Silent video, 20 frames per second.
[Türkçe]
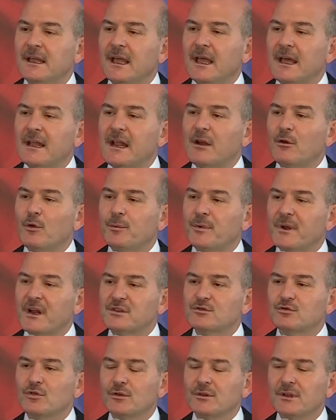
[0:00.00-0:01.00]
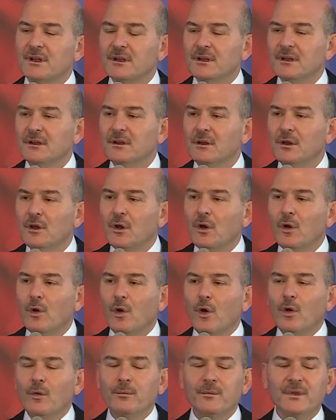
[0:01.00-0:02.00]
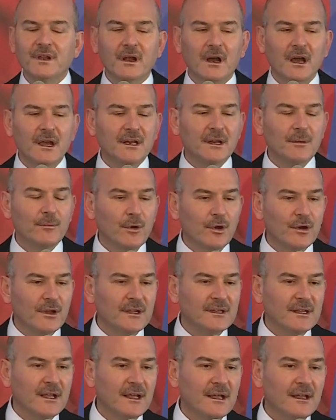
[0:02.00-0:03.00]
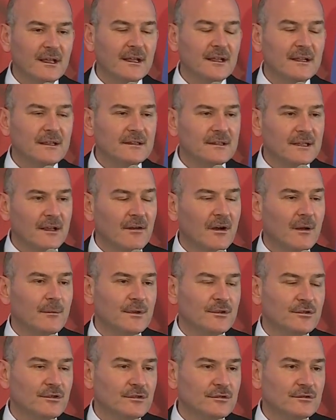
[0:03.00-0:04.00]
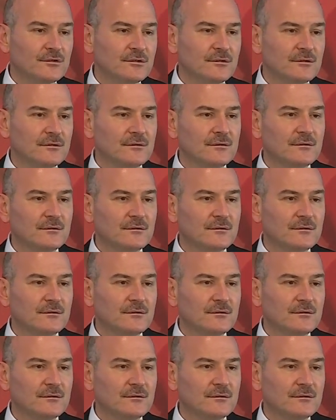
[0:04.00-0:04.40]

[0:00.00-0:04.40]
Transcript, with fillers: Eren operasyonları 11 ayrı bölgede devam ediyor.